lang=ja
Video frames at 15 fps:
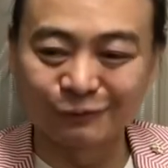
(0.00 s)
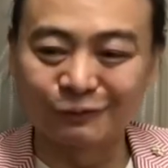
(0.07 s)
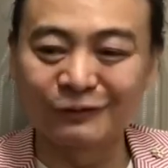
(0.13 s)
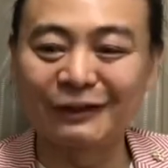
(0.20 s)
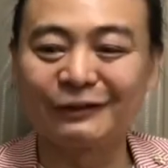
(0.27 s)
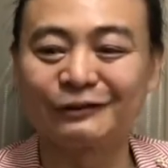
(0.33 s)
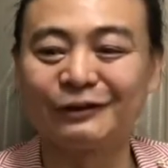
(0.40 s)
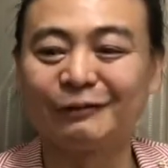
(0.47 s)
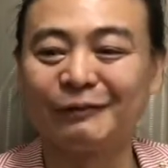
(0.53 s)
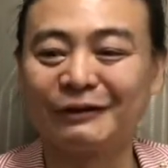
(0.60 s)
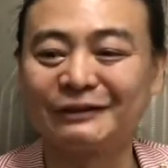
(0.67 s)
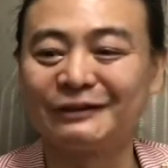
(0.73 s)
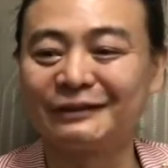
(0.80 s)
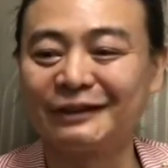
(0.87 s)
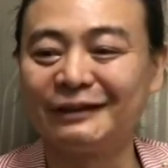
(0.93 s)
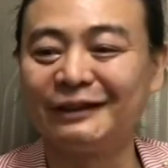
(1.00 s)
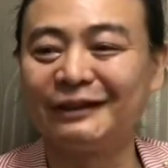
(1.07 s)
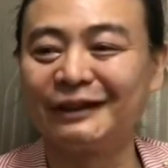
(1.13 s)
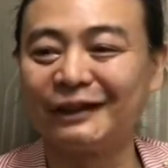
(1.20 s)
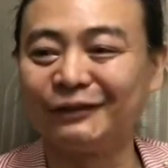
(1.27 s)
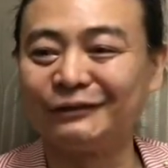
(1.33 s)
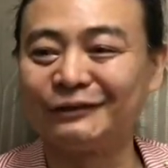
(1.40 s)
俺はそれは松下電
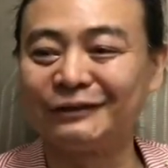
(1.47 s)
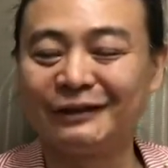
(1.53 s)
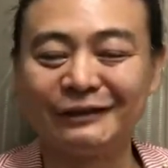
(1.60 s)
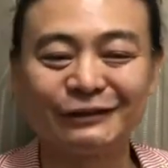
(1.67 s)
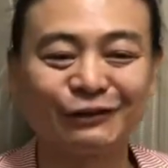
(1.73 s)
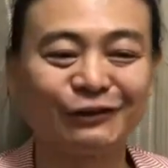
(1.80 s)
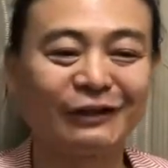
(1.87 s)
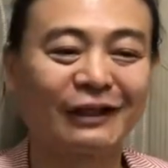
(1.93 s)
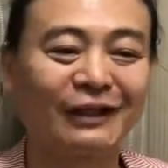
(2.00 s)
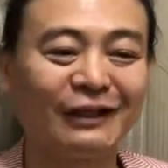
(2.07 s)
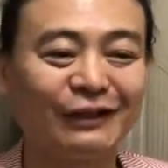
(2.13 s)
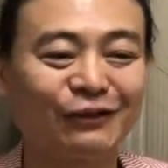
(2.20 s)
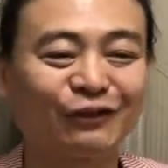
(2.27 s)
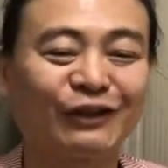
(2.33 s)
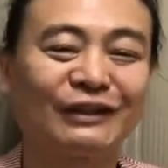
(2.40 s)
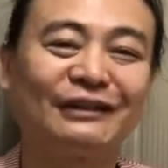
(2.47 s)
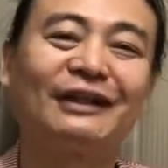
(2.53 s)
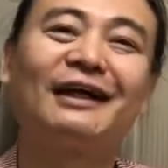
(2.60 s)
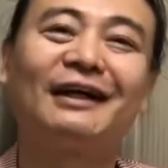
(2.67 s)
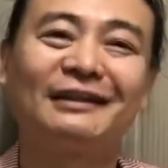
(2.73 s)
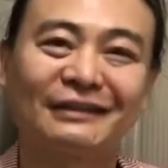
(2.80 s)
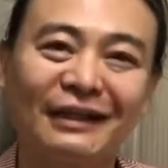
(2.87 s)
器はうちで一緒に仲いい人たちだ
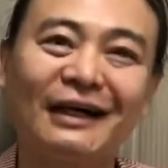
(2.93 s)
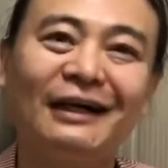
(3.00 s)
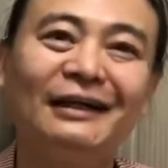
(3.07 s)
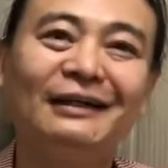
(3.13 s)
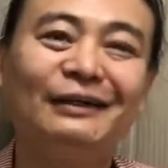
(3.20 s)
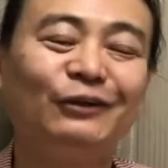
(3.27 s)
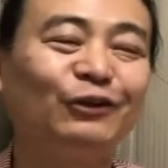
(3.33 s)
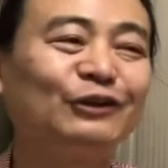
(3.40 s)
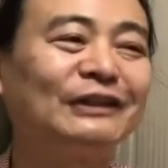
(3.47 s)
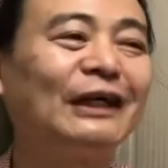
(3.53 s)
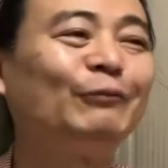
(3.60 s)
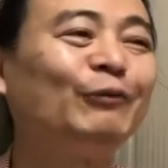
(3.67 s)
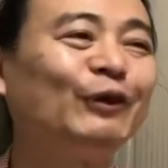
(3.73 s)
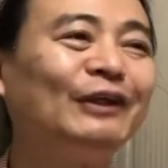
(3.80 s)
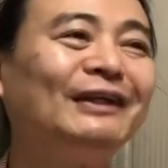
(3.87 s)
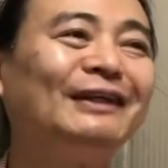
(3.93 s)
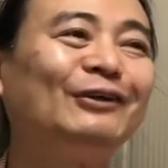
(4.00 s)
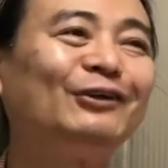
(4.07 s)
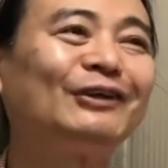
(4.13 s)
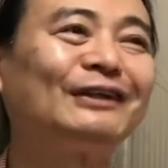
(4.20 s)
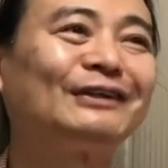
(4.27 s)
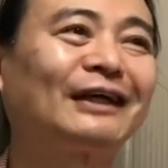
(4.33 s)
からさ、予算も入れて
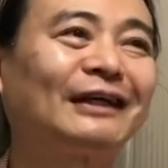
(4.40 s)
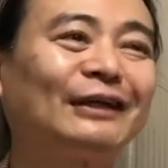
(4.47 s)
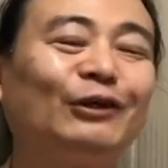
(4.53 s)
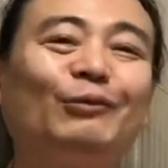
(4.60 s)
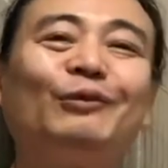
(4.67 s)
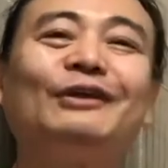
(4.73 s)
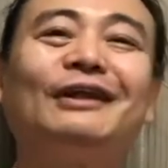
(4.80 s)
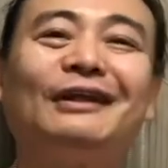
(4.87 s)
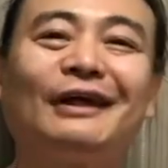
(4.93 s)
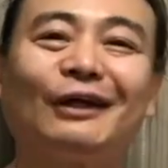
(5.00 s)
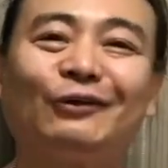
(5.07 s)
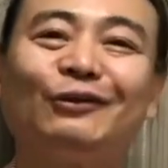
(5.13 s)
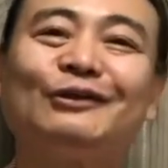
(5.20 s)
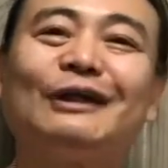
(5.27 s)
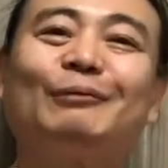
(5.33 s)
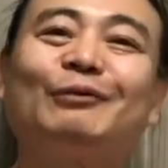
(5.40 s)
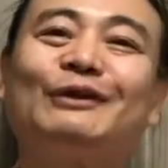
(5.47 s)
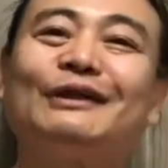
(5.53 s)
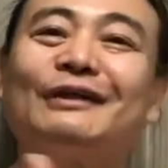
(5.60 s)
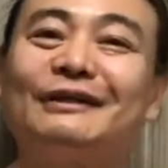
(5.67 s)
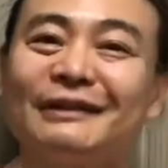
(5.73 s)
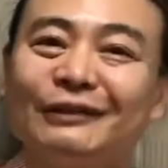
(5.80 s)
る人たち勝手に思ってたからどうぞ発表し
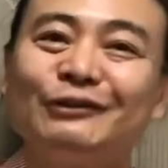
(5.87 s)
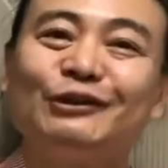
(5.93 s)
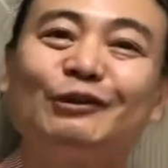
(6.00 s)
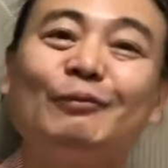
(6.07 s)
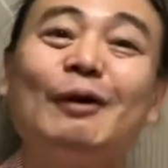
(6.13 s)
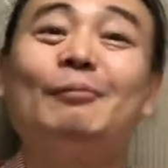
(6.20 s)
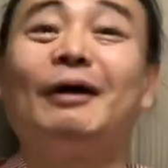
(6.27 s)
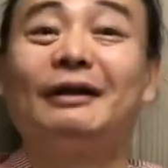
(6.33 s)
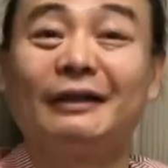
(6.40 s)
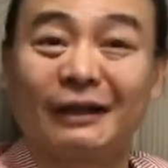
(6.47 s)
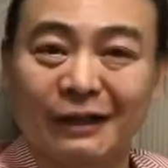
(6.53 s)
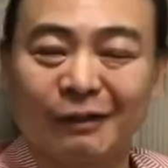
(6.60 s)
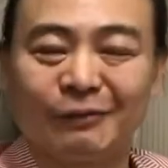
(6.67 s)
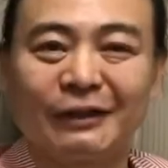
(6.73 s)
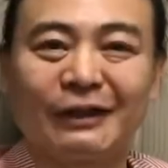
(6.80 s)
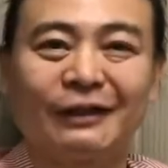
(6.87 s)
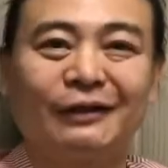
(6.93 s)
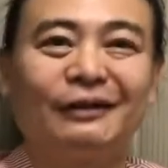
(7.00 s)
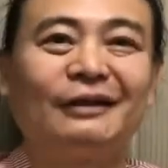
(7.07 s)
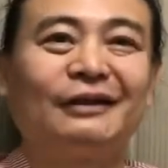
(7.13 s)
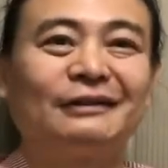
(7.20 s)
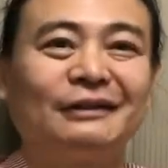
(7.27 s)
てくださいうちのメンバーだからみたいな
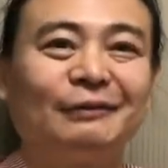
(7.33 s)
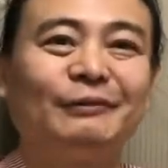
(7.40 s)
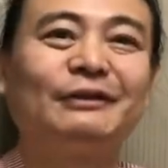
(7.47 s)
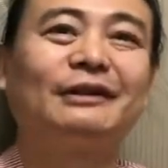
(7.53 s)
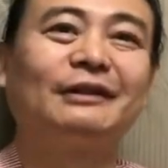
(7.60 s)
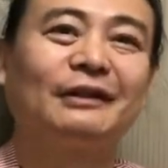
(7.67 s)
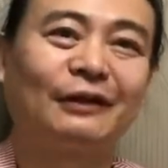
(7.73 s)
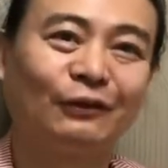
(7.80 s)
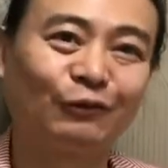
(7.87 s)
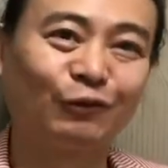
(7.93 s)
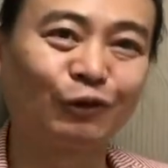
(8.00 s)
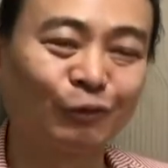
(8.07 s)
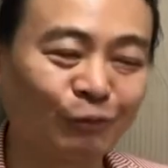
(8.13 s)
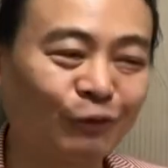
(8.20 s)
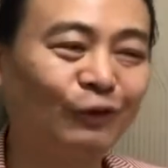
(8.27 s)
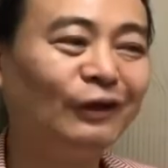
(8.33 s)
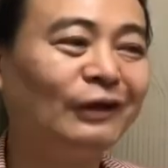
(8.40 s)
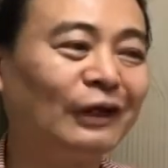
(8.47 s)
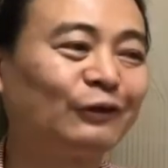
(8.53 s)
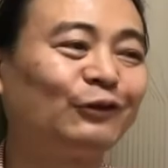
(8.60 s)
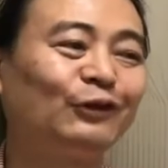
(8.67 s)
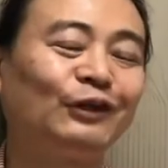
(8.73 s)
形で見てたんだけど、どうも
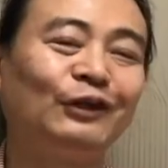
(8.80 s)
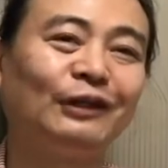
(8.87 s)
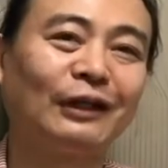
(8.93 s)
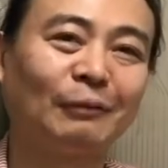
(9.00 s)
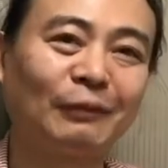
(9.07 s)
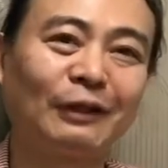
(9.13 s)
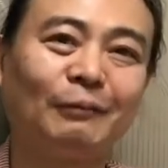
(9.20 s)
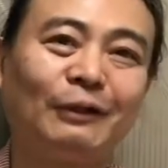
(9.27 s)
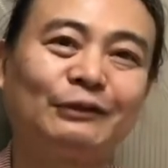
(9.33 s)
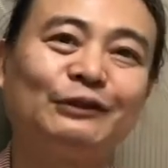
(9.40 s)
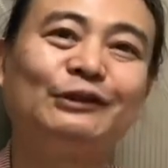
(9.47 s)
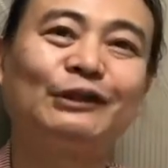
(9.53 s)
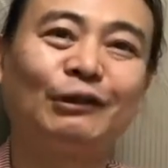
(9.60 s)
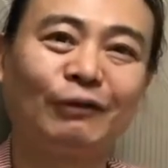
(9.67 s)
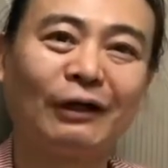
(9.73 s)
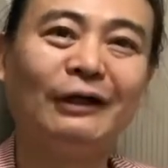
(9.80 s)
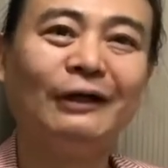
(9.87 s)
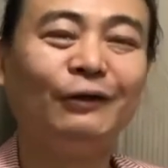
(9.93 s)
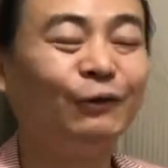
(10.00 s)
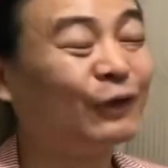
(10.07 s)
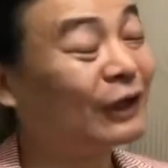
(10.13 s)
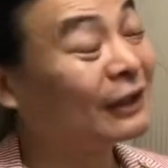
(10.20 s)
後で聞いたらまだ松下は
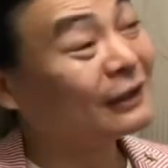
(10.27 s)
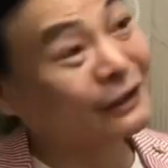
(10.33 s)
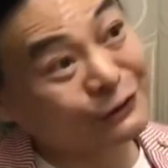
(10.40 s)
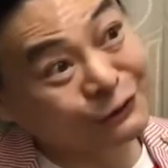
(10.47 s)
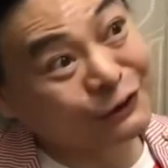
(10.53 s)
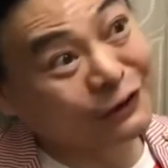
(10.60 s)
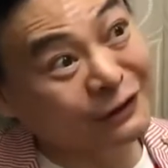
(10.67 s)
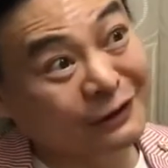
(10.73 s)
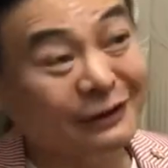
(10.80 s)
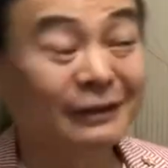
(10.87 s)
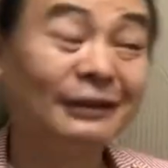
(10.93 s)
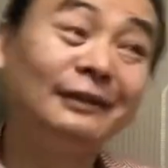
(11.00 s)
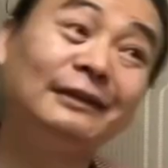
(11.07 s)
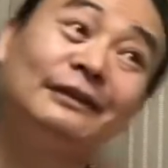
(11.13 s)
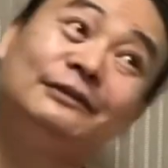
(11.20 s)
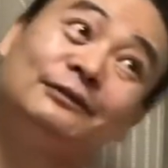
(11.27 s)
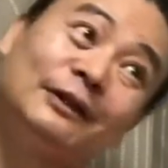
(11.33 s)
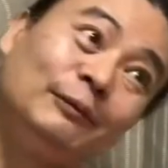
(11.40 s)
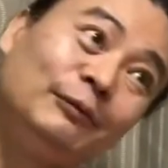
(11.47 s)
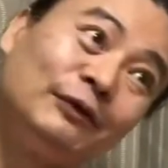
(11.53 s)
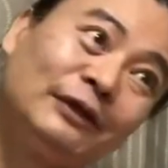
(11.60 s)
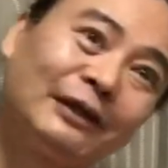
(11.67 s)
お金出そうかな出すの
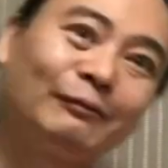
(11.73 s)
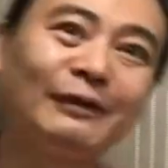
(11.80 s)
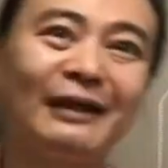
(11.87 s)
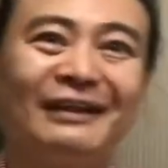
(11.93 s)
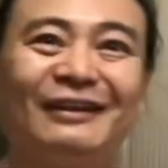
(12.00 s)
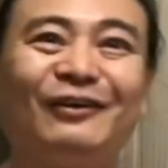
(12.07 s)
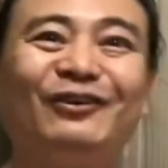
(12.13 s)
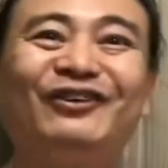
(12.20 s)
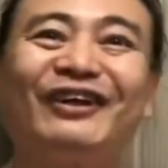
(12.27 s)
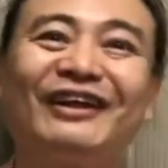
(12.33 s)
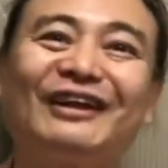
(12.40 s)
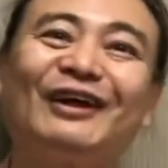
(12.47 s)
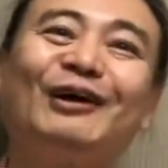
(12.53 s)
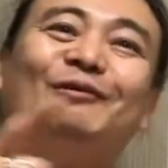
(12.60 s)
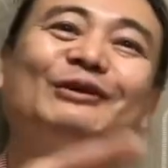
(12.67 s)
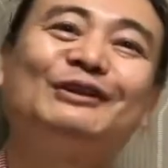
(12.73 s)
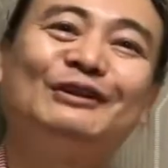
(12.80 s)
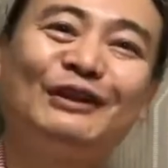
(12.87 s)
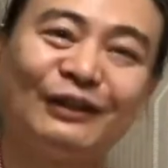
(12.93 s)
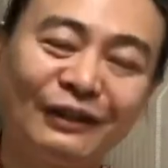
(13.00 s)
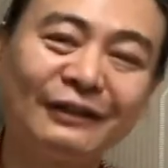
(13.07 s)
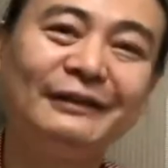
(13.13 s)
やめようかなみたいなことだったのかもしれ
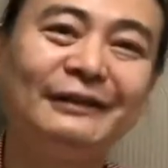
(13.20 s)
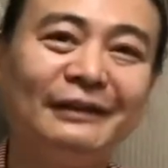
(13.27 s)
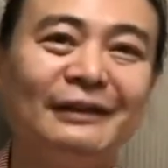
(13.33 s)
ないね。